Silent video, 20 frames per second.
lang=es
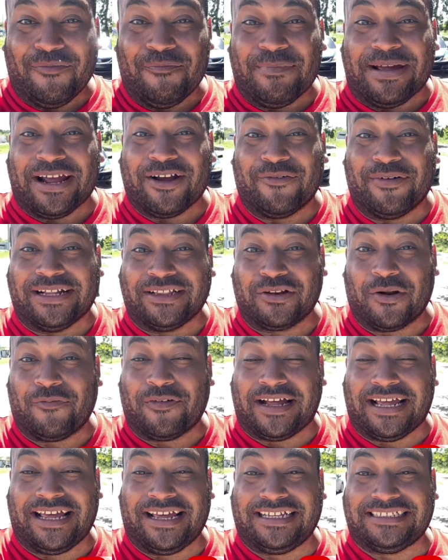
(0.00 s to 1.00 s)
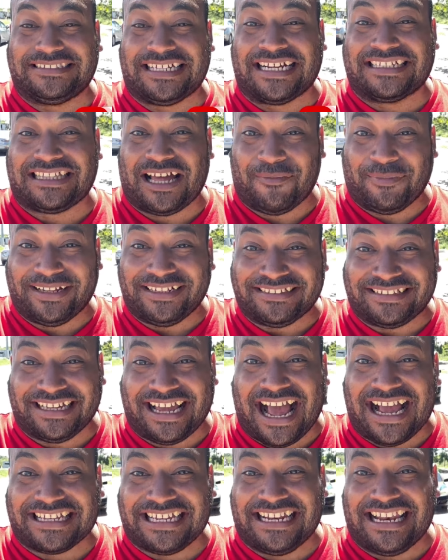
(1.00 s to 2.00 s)
Me encuentro exactamente
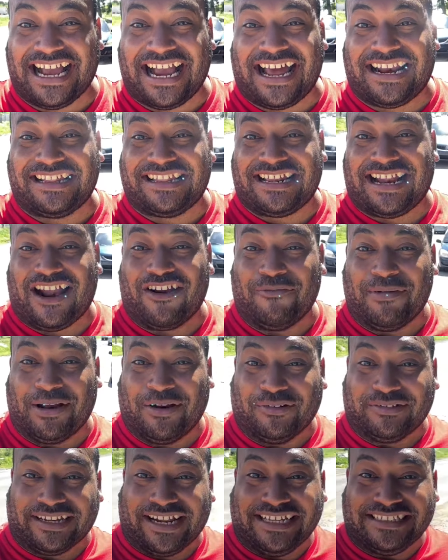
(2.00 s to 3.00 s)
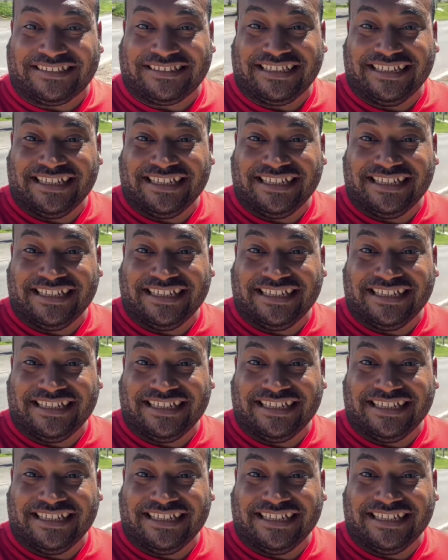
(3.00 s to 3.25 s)
aquí en la carretera número 3,